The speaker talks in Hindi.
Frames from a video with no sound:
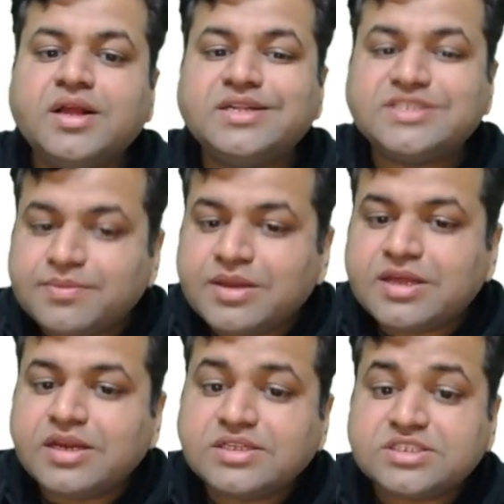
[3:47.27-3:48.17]

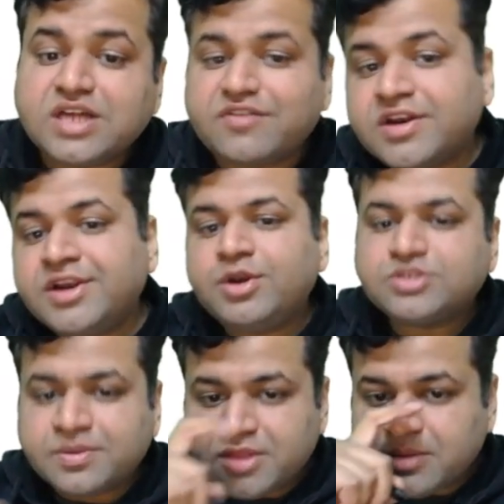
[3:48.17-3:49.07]
सिमिलरली सेवन इंटू
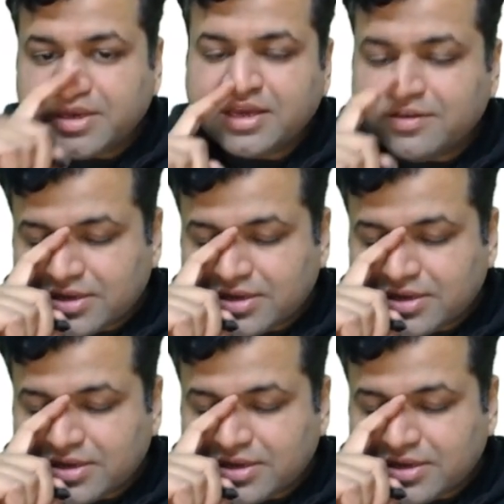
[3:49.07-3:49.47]
समथिंग भी नहीं